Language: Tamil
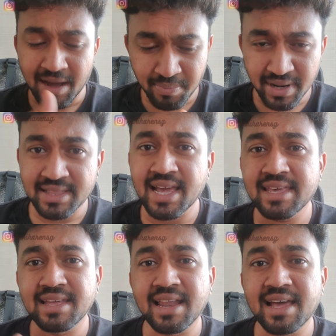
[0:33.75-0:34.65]
அப்புறம்
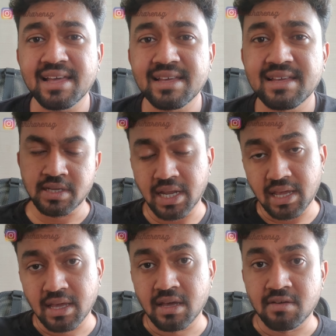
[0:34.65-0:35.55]
தான் இதெல்லாம் சரி
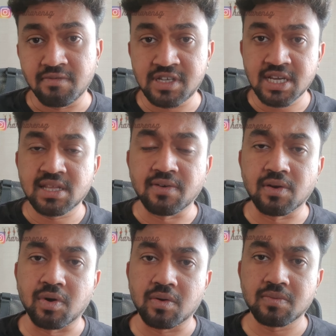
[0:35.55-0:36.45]
விஷயத்துக்கு
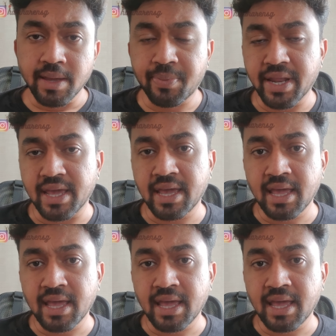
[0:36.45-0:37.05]
வருவோம் இப்படி